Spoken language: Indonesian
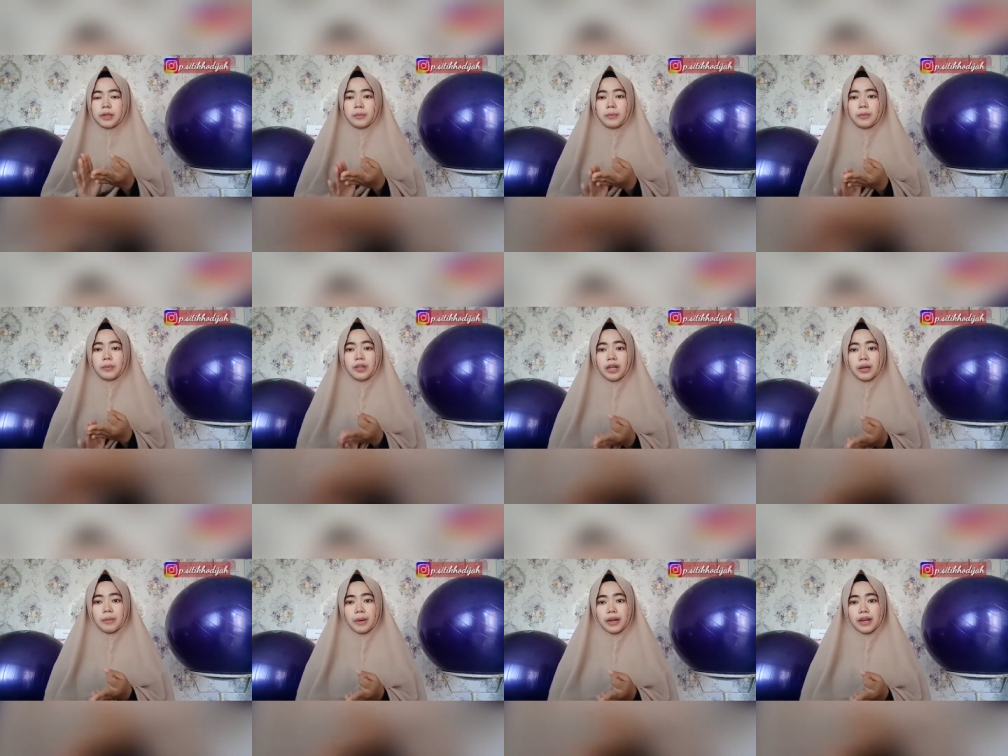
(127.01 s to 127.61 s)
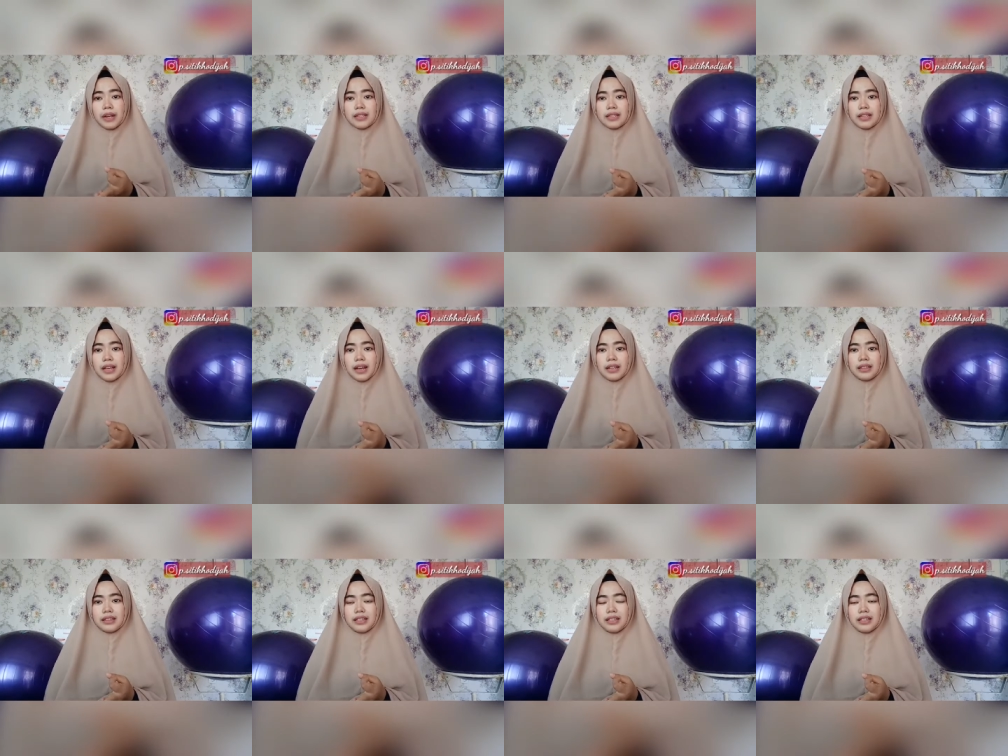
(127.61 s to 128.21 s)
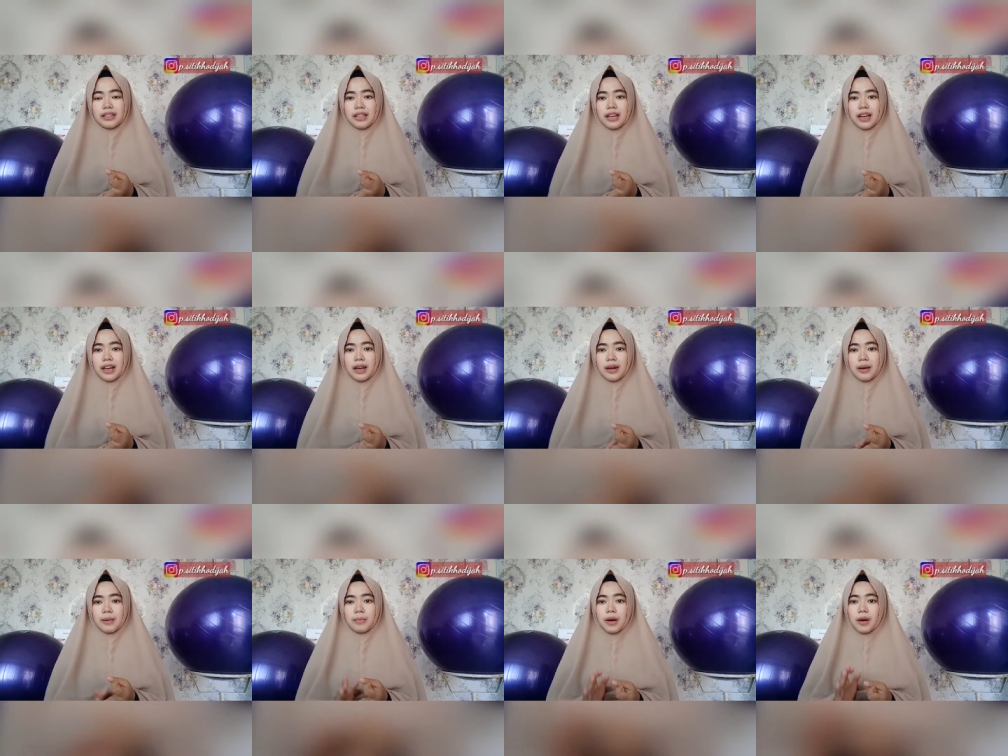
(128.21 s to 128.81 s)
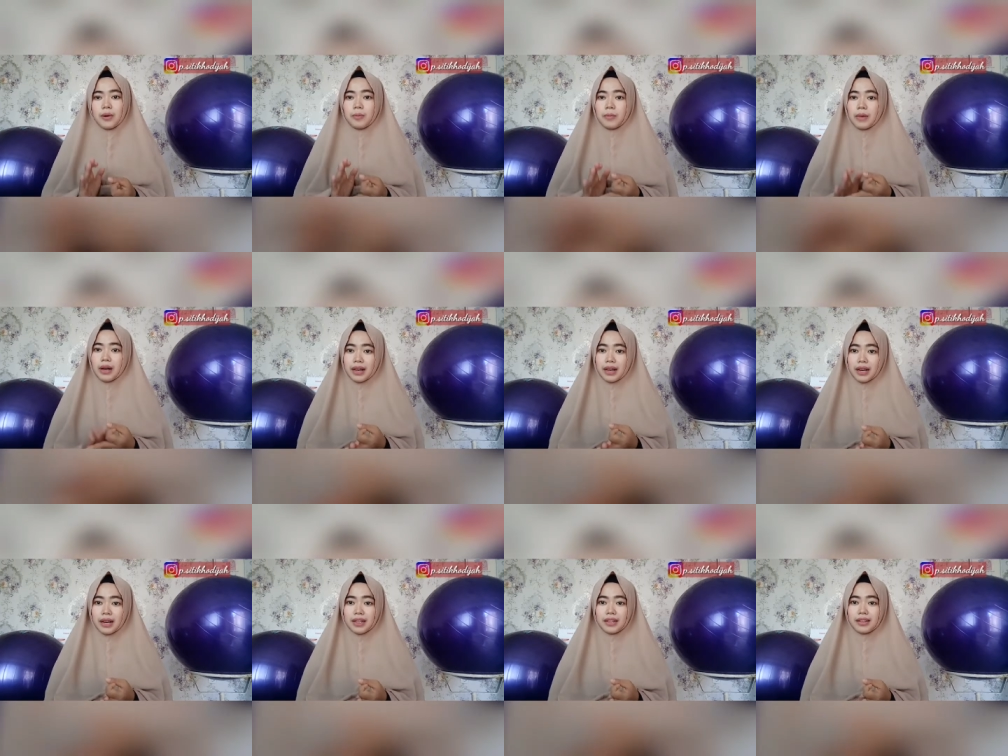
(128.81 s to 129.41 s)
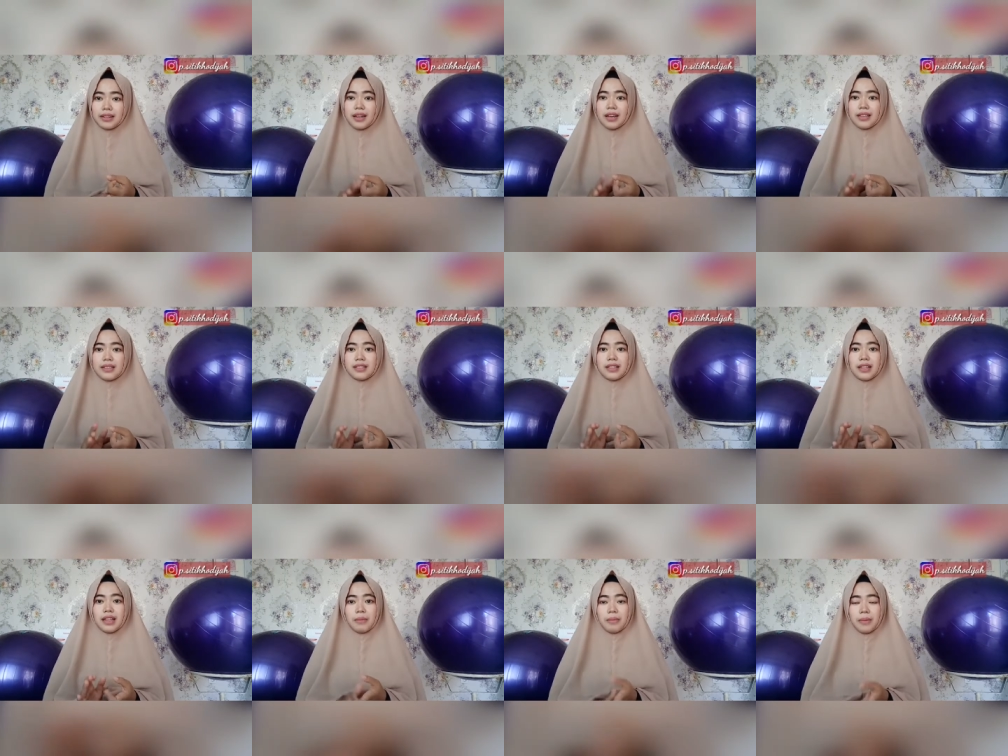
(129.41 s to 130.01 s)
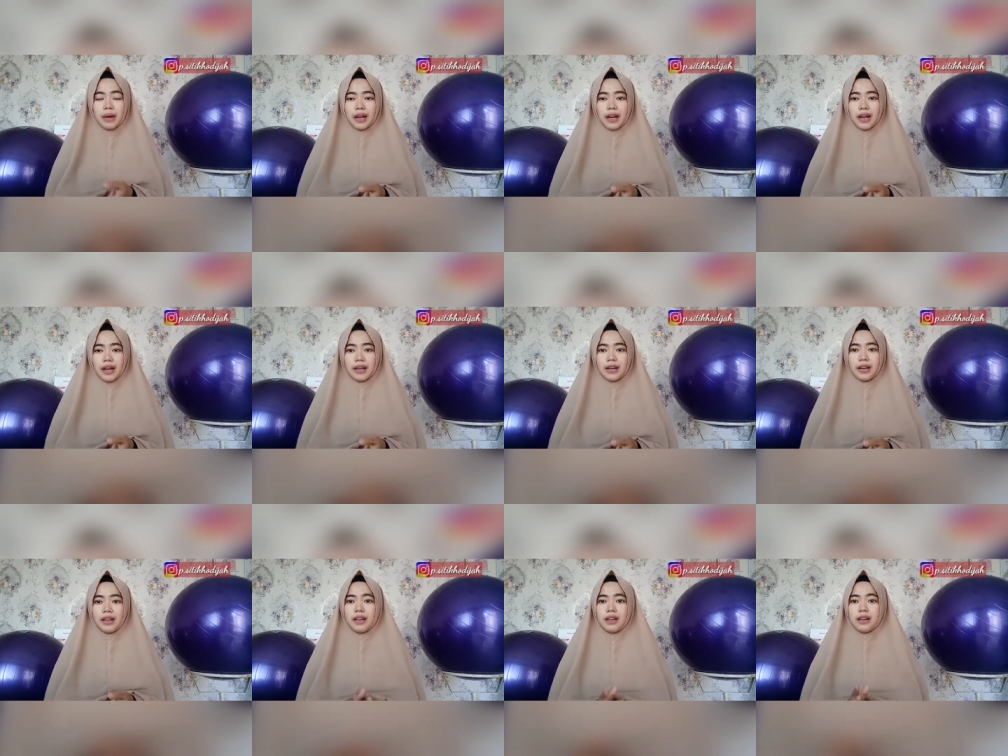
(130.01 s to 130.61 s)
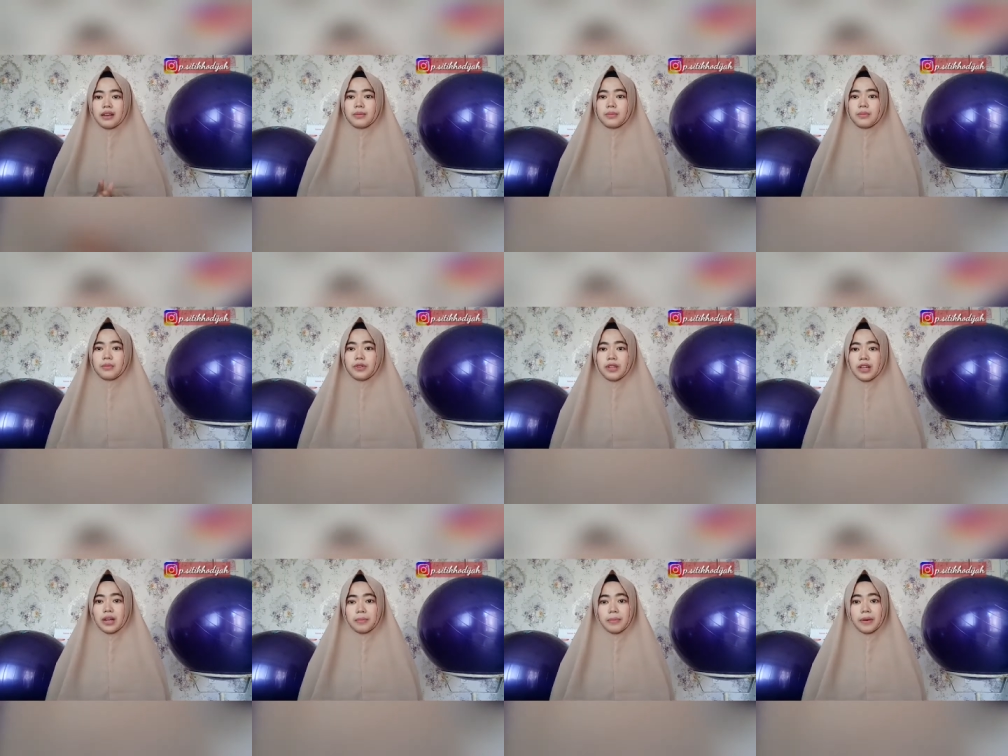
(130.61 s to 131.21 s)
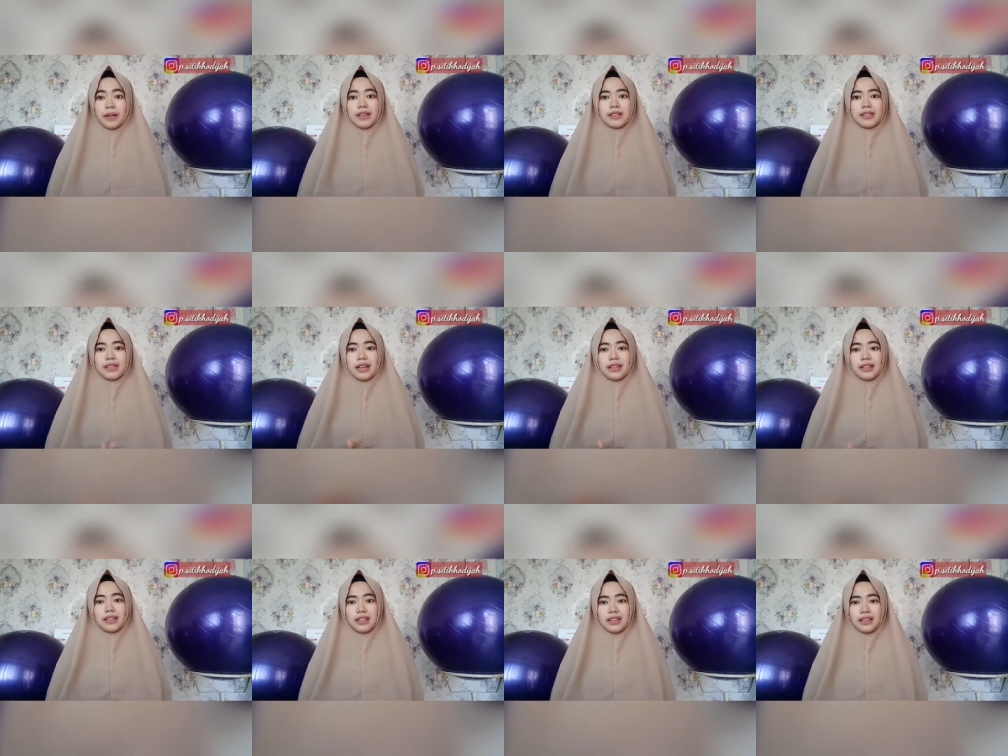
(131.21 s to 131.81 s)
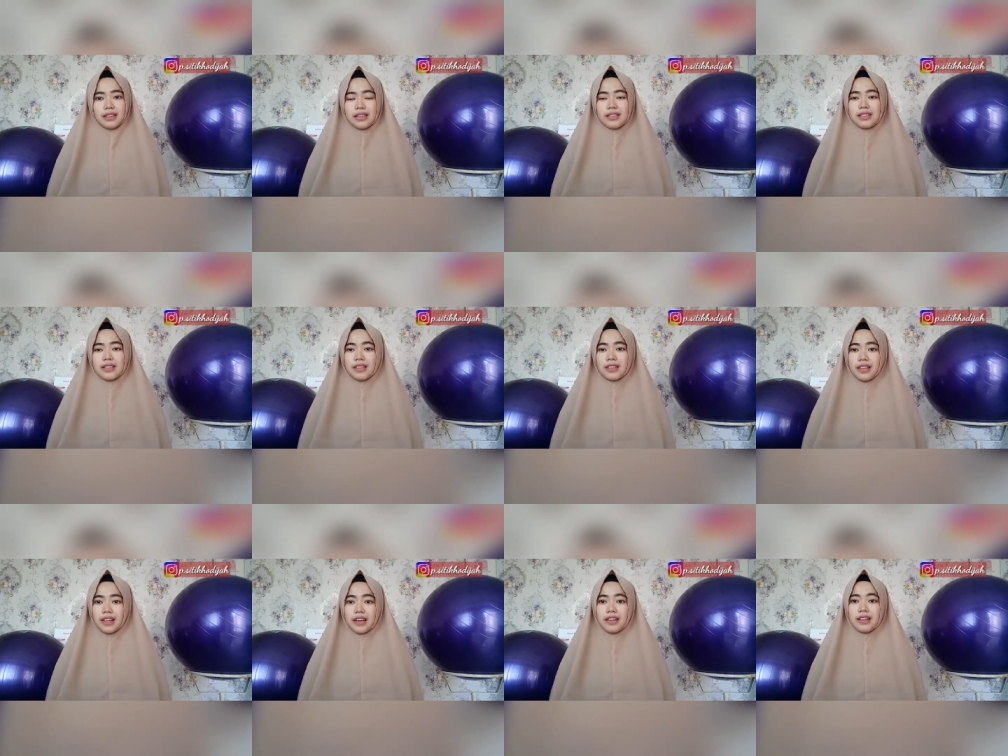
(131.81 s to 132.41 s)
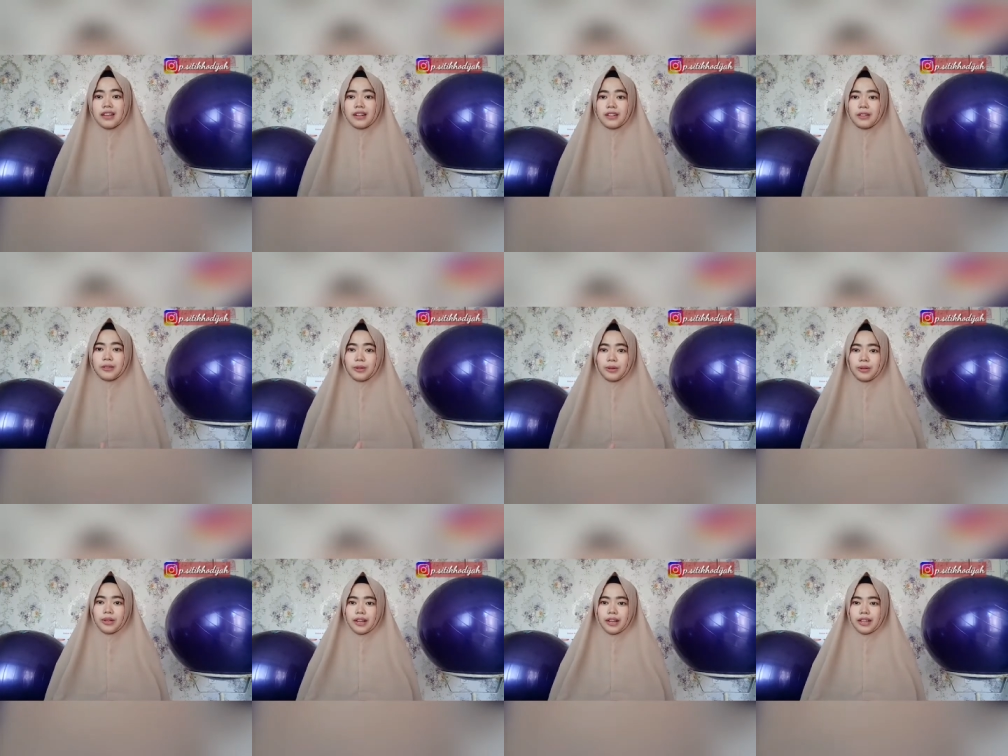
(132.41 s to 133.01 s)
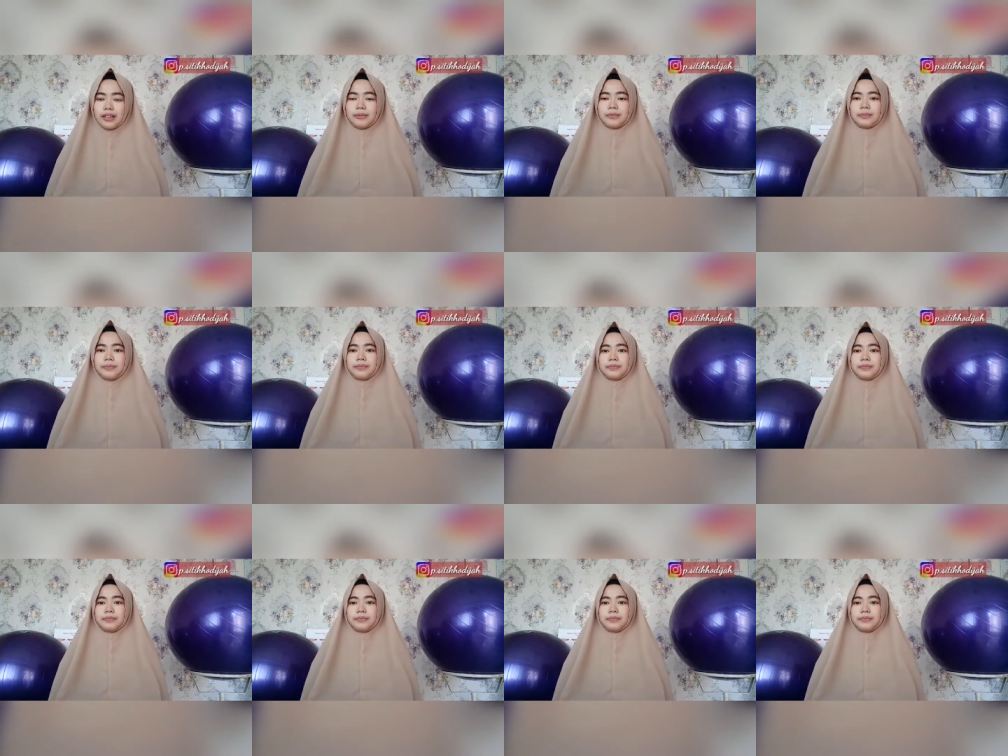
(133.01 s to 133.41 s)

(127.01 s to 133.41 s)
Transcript: kemudian pada saat kita mau makan dan setelah makan, kemudian pada saat kita setelah dari toilet.